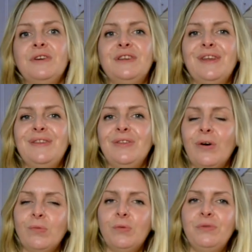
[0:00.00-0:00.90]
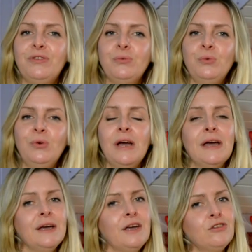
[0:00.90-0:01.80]
vous fais d'énormes bisous
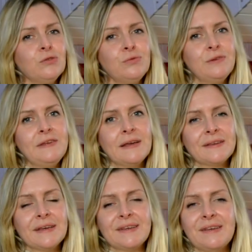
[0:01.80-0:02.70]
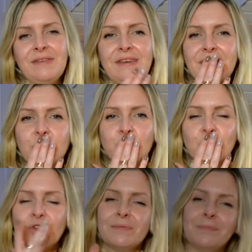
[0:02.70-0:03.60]
et je vous dis à très très vite.
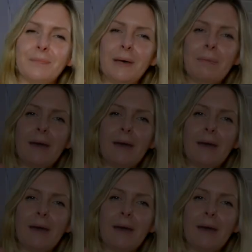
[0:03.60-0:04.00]
Bye